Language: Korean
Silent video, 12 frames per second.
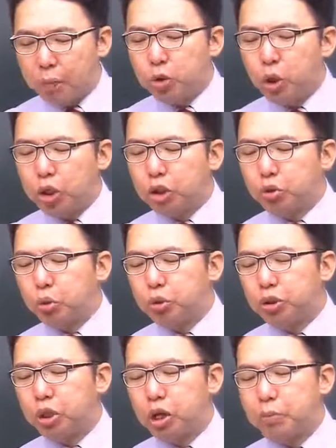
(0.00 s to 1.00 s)
최대 수용
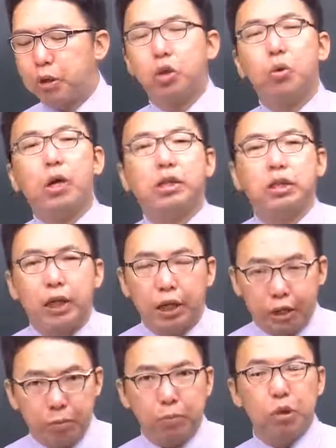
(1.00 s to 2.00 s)
전량 몇 킬로 왔더냐
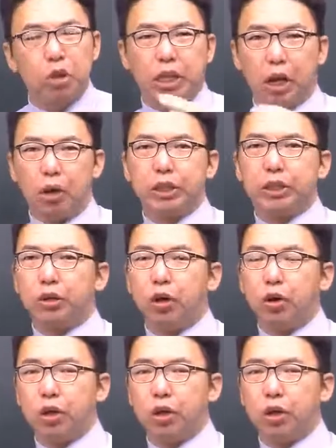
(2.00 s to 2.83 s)
이런 물이 나왔죠.